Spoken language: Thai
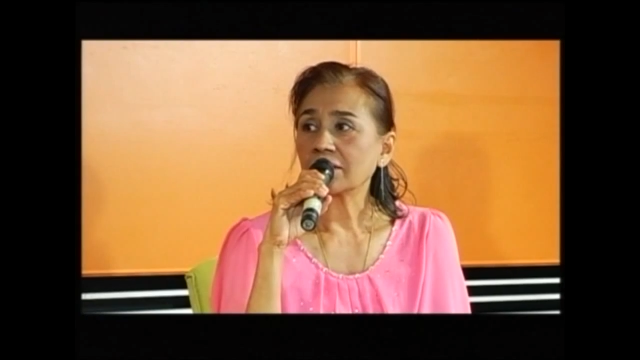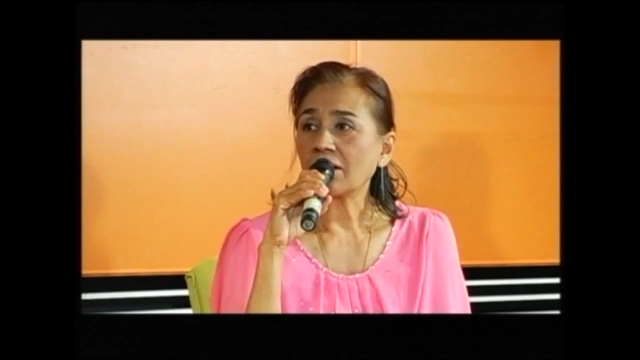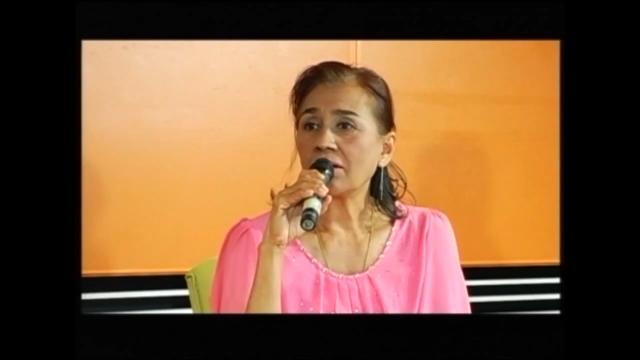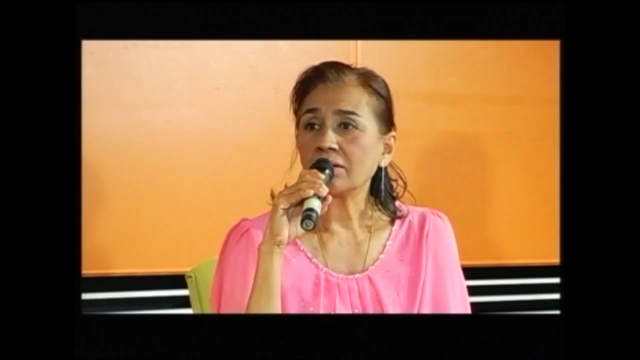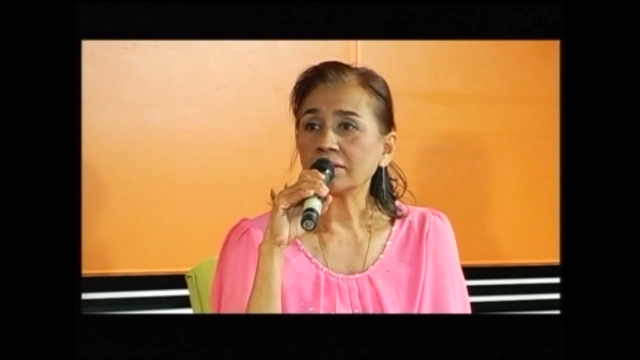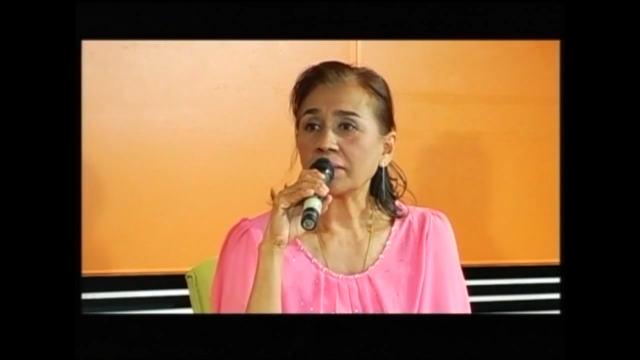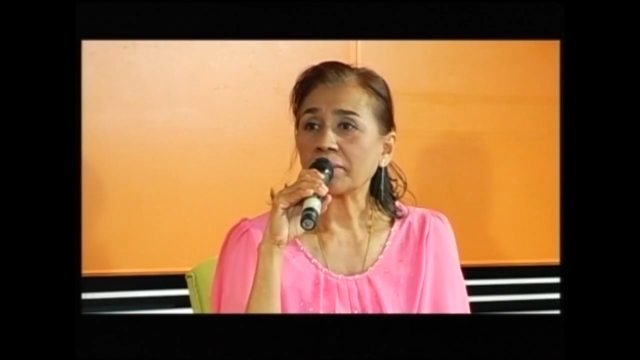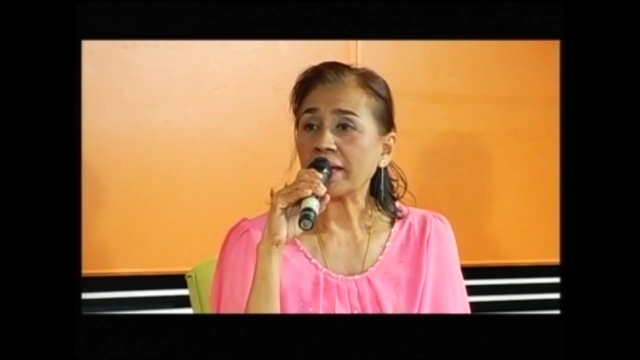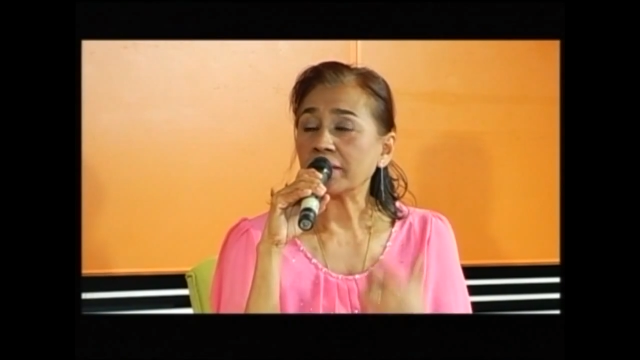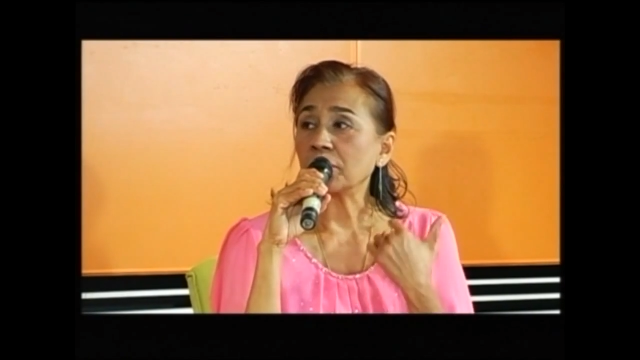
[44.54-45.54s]
ก็
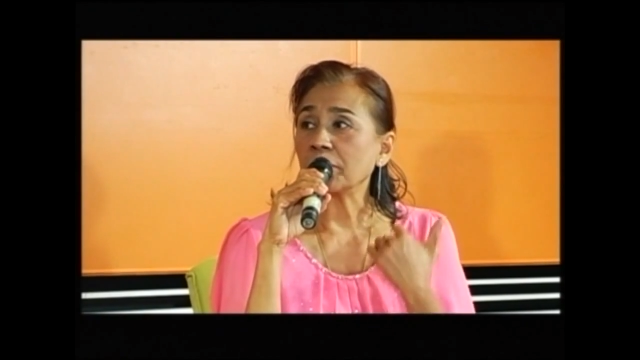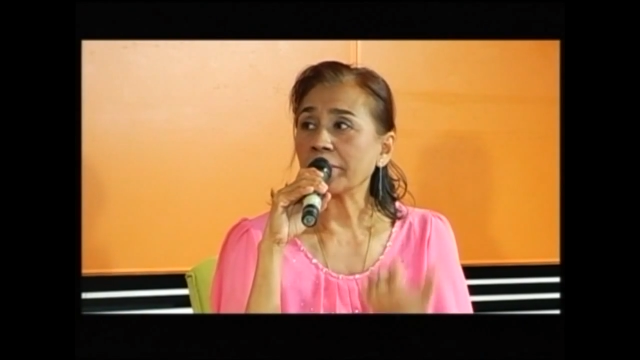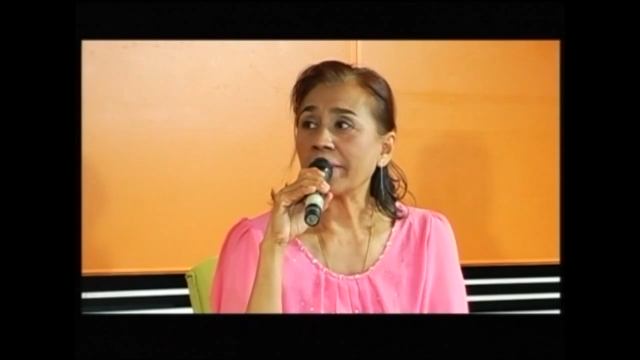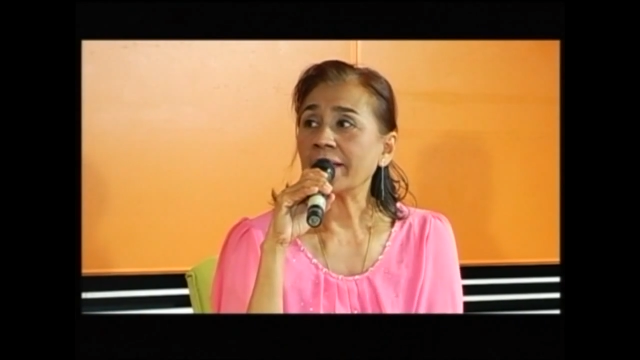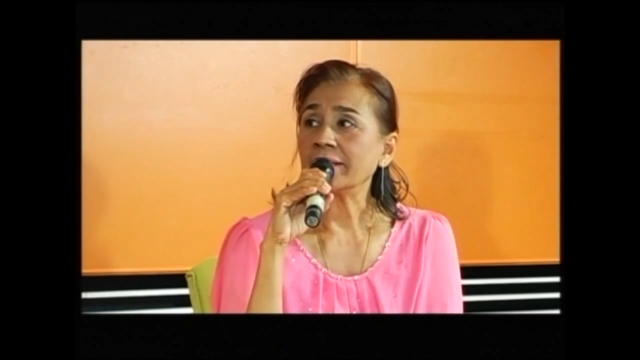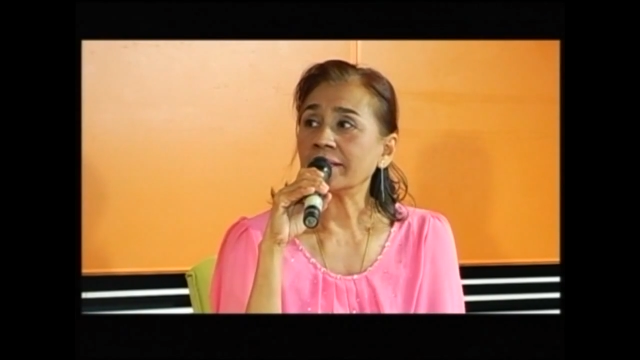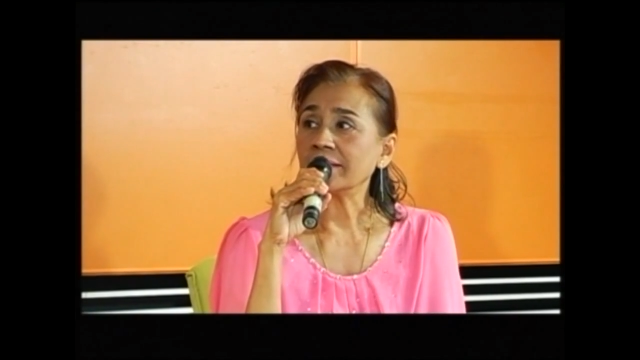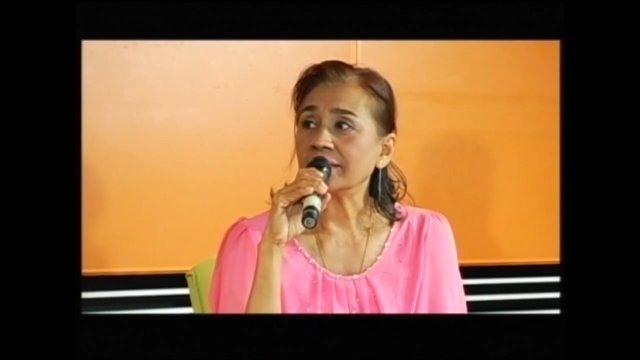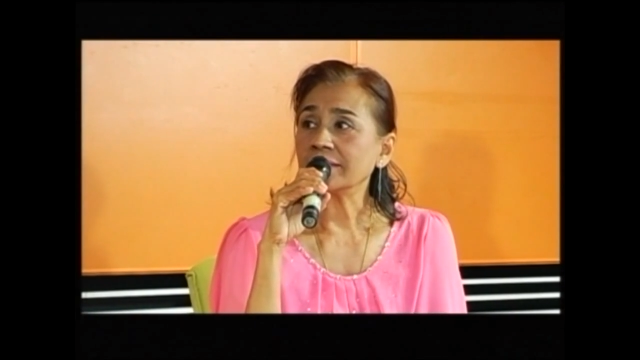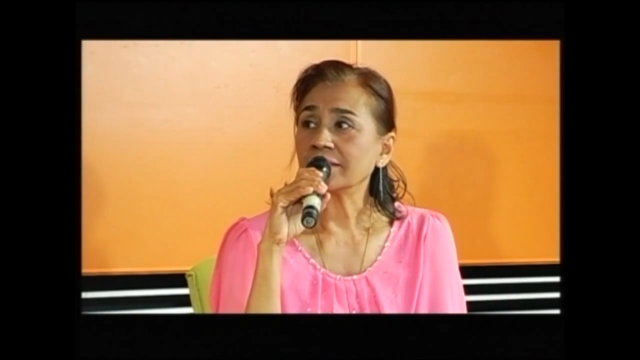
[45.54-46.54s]
ทำงานโรงพยาบาลนะ
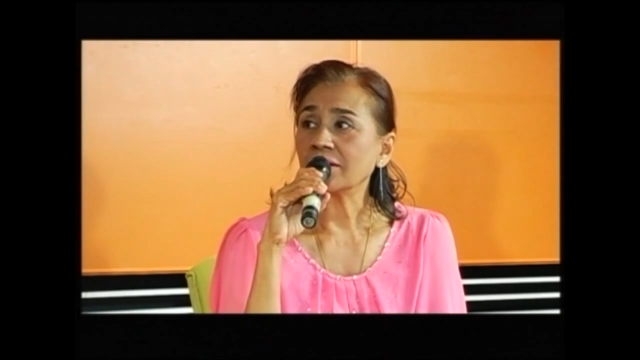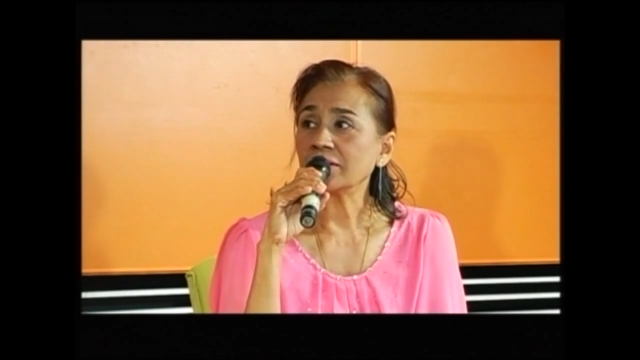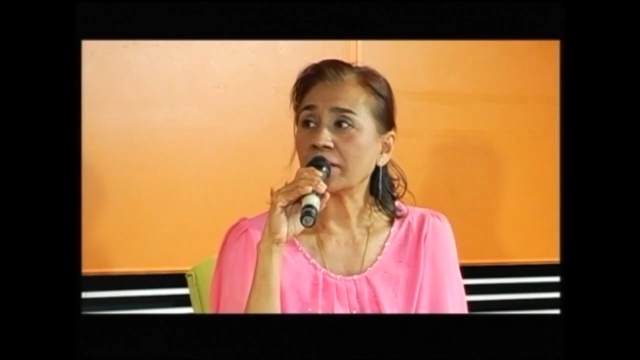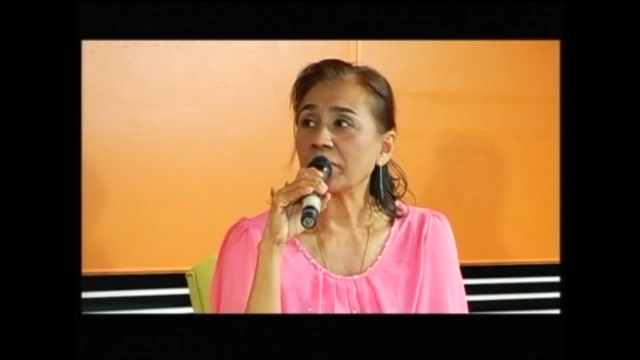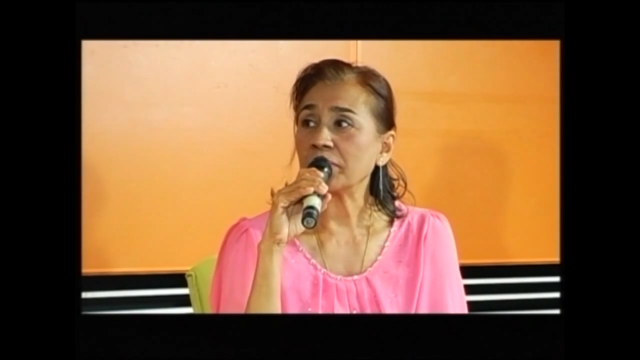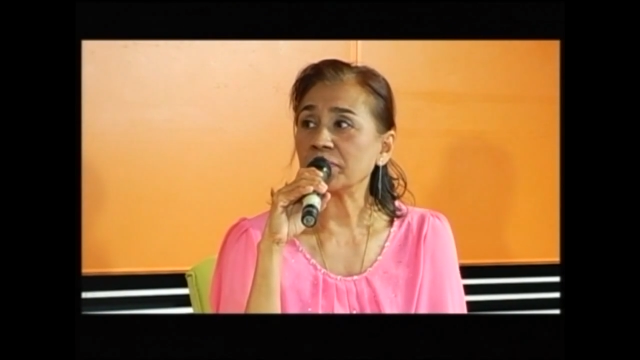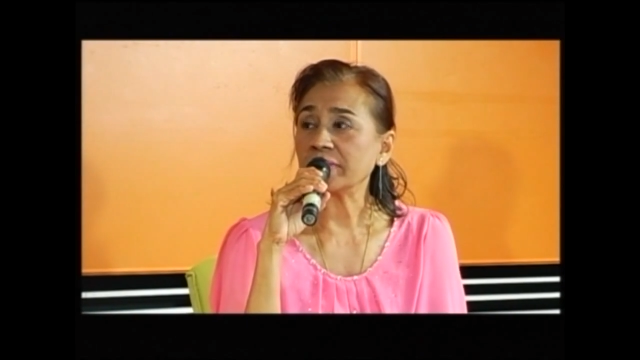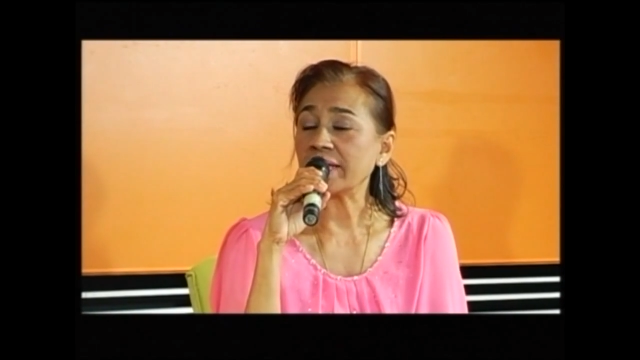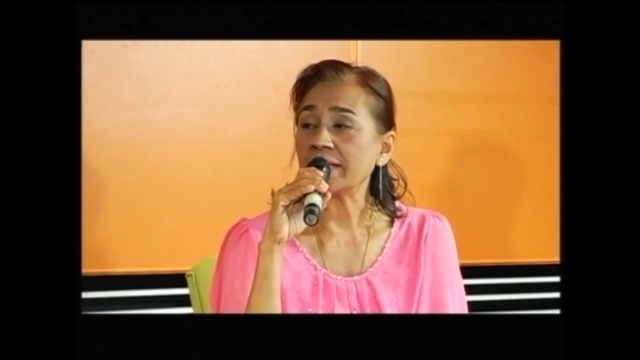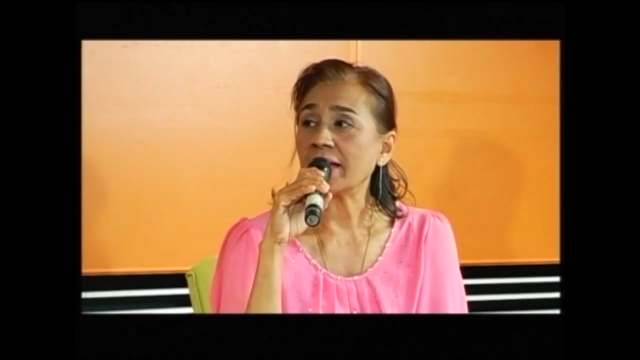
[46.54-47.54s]
คะก็ทำงานอยู่
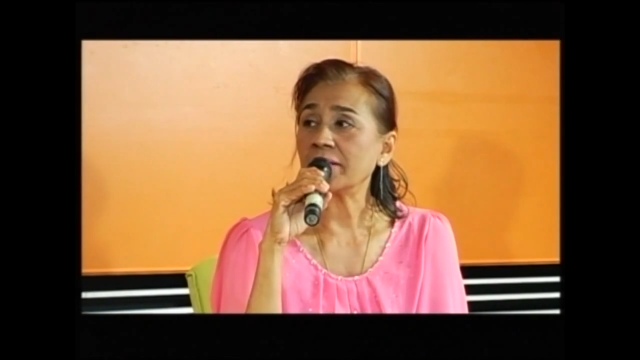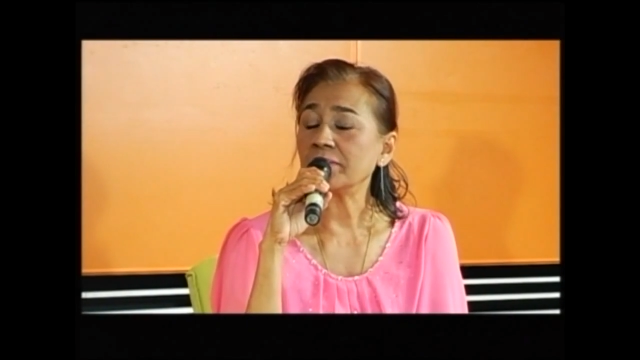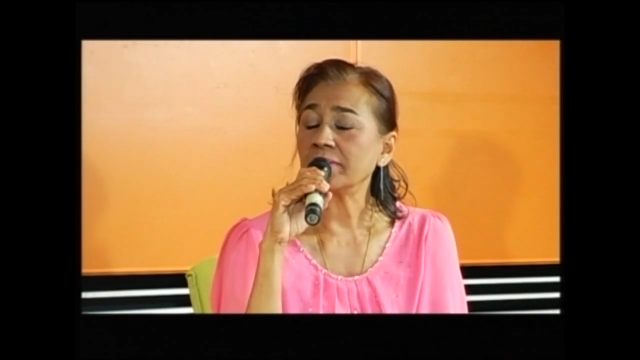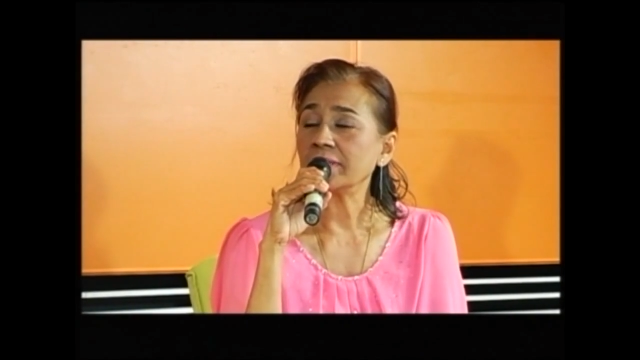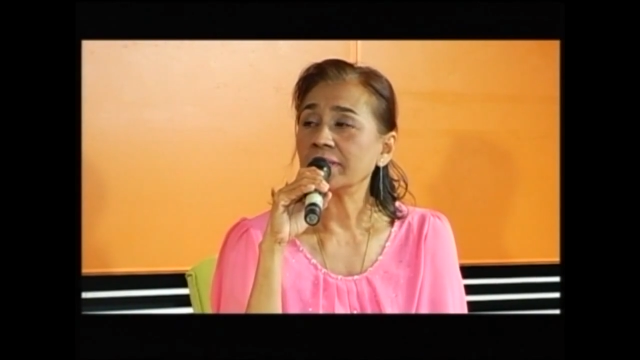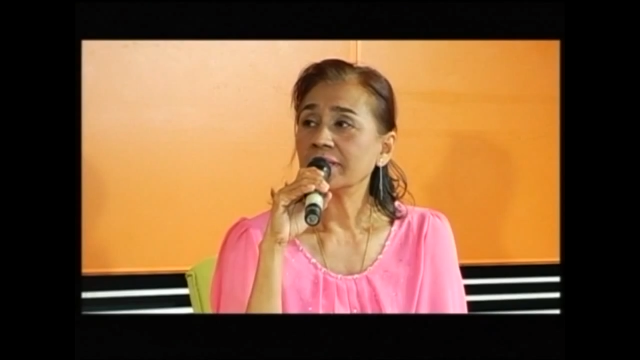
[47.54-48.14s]
จ่ายยาด้วย